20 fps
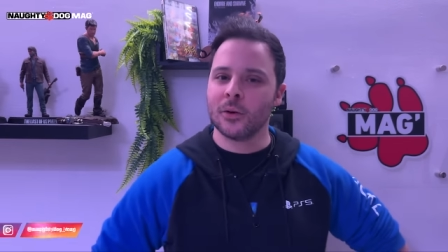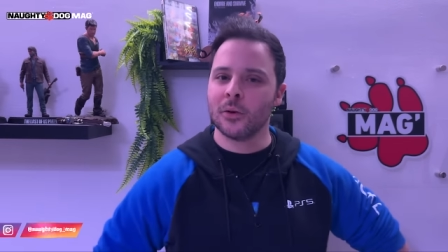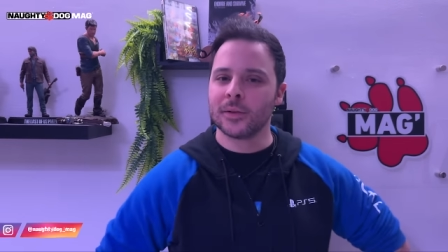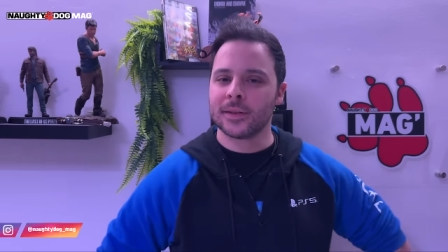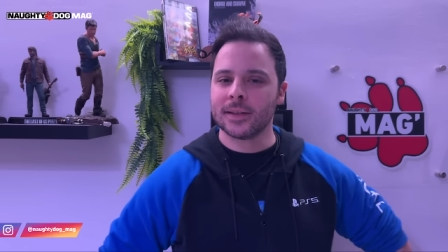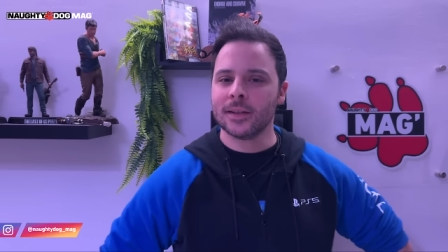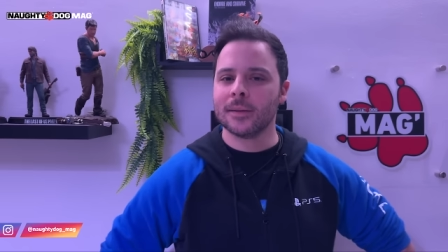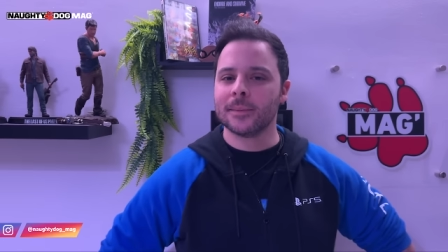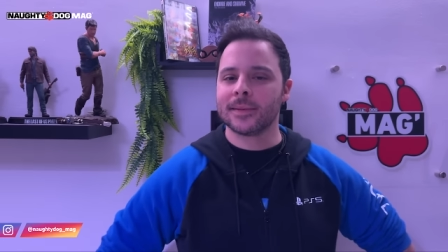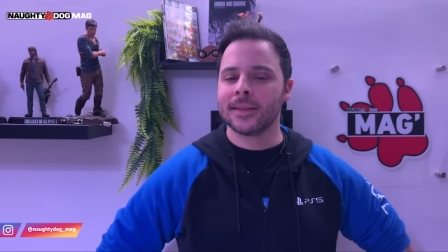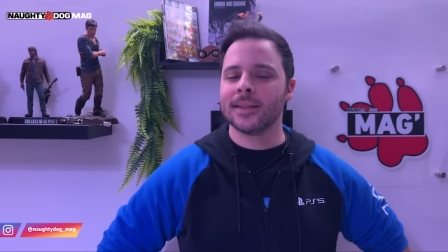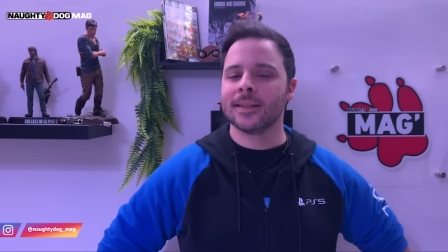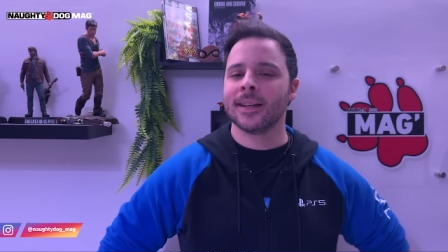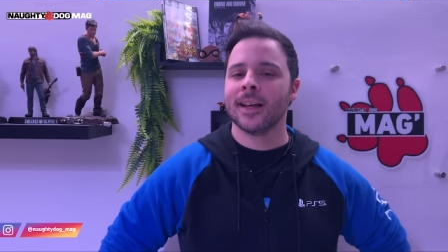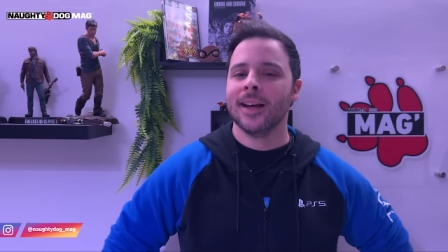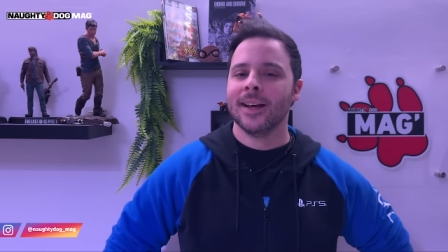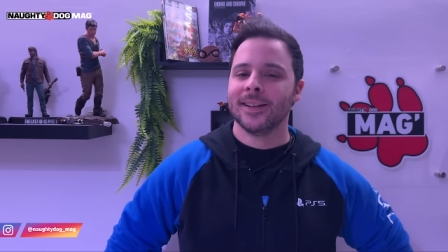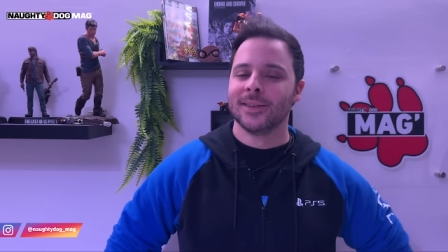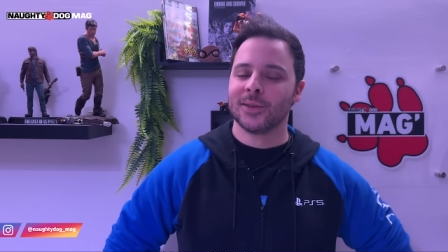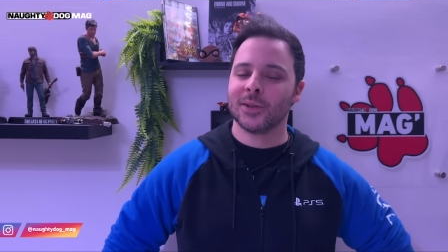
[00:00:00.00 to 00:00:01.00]
synopsis
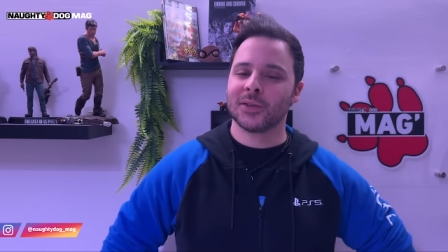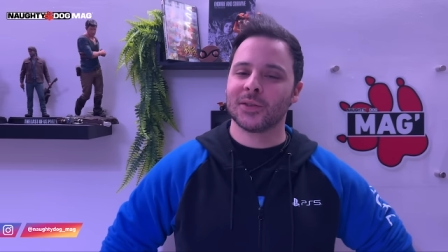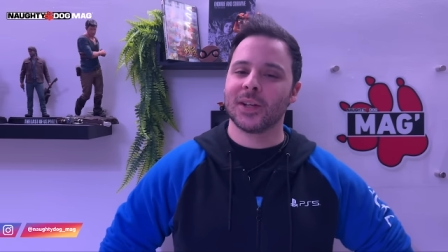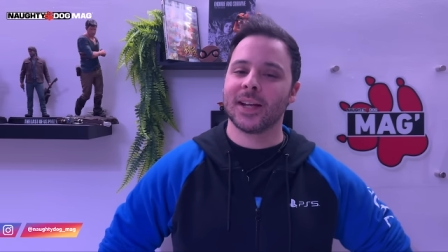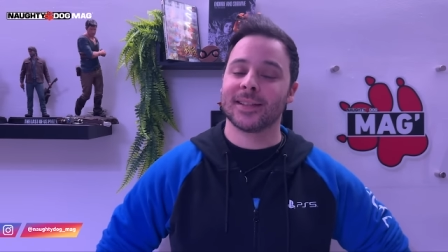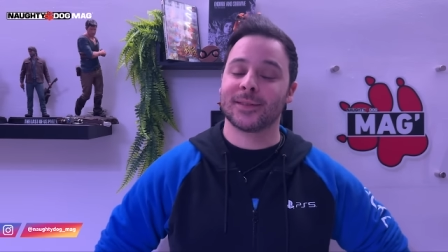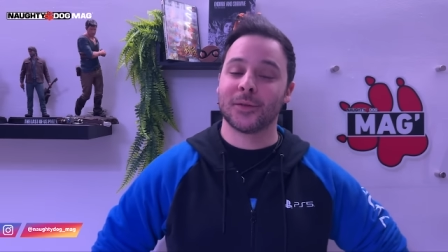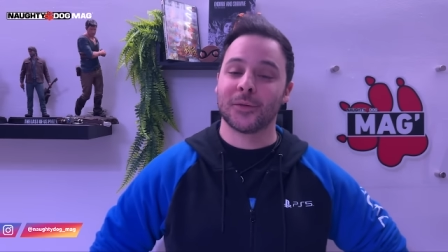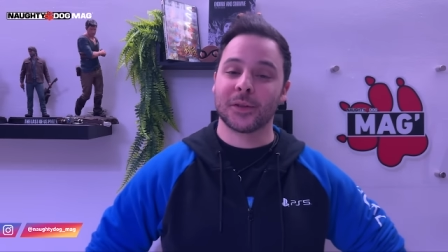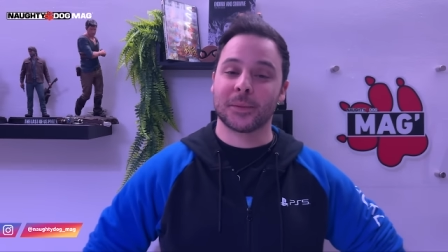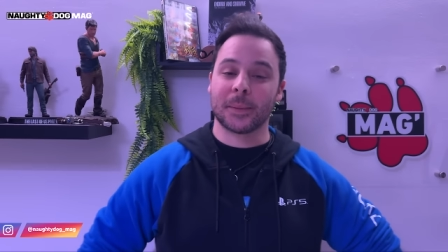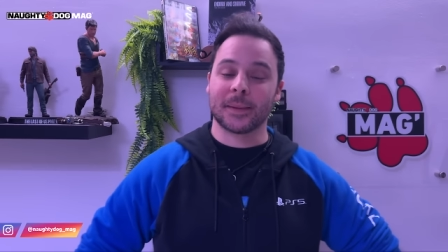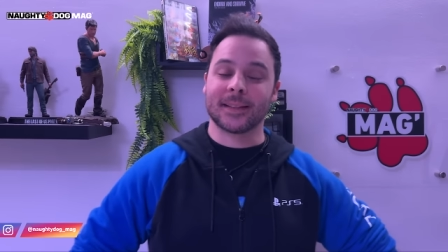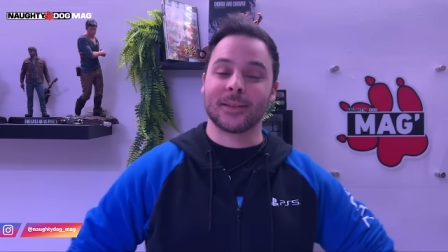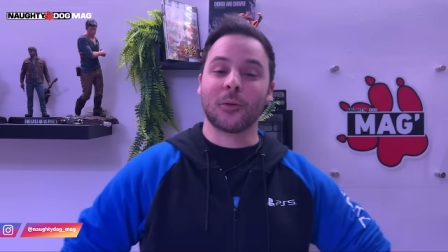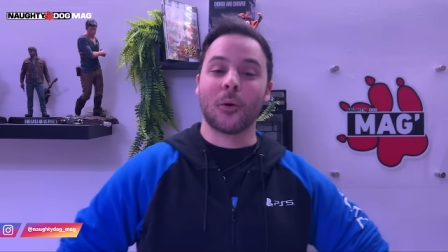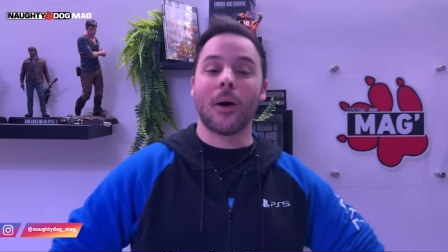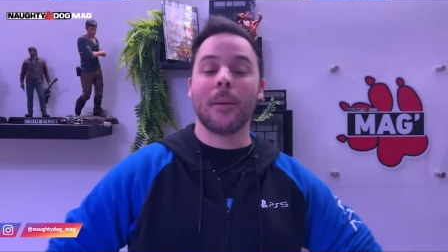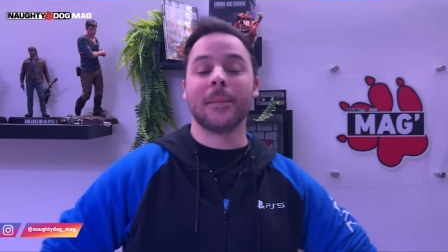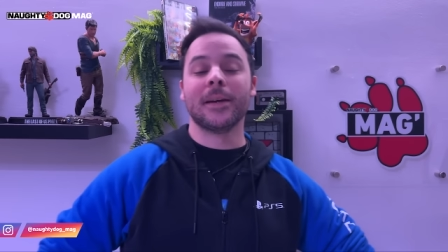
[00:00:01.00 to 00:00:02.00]
de The Last of Us
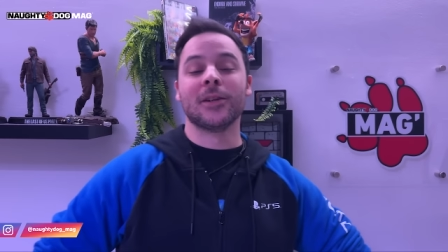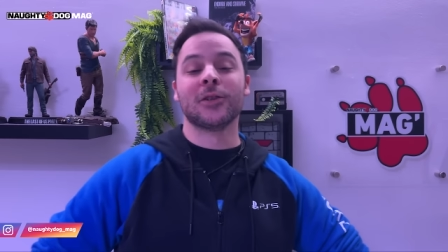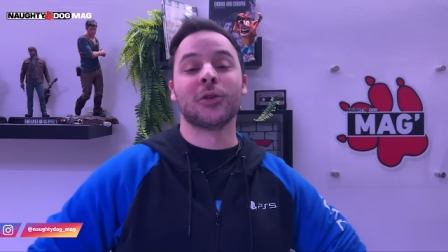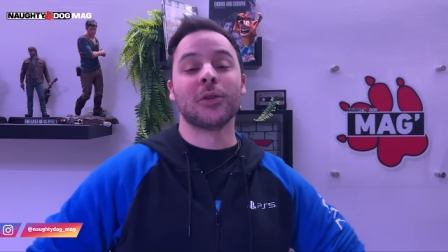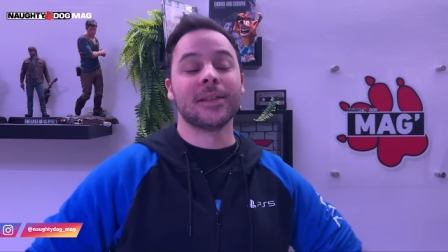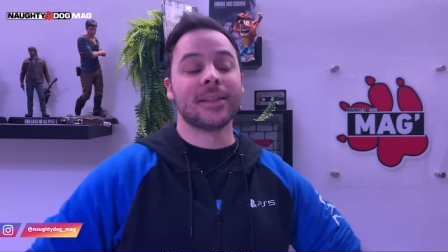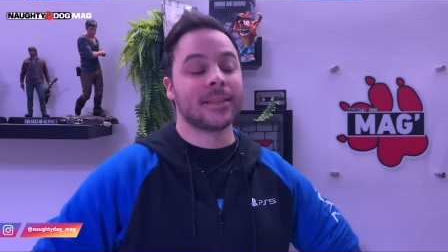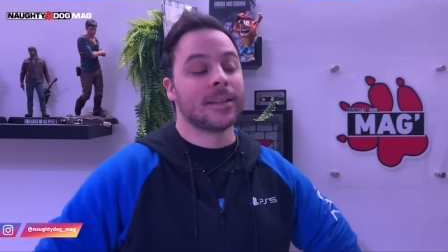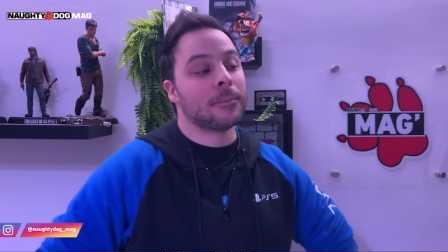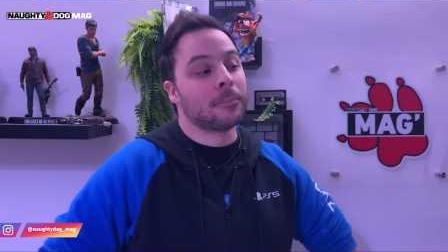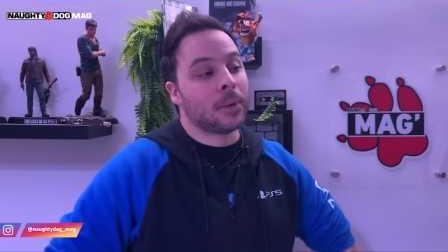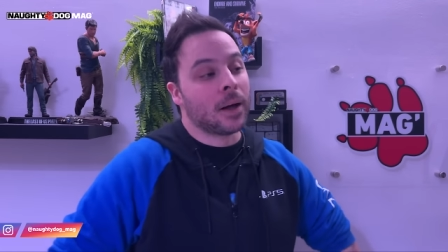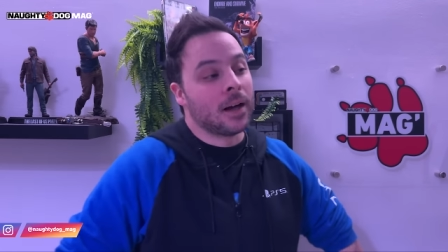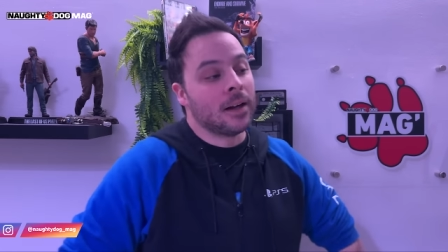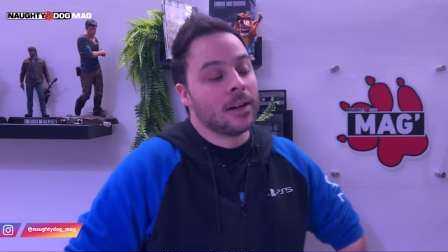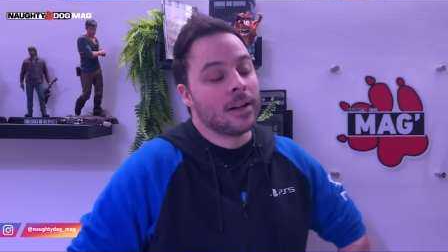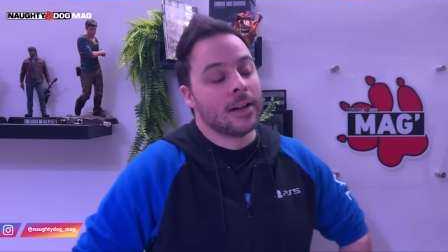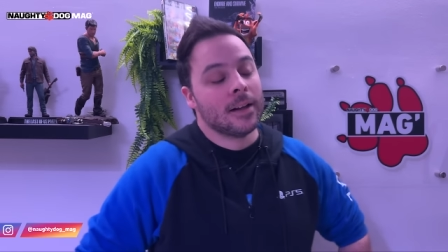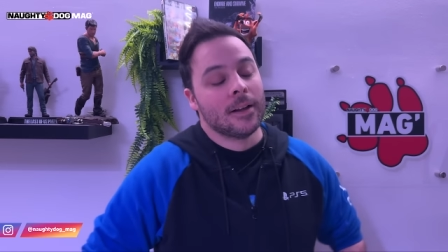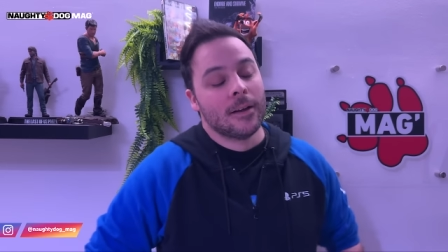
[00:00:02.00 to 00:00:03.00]
Partie 3, mais je ne sais pas.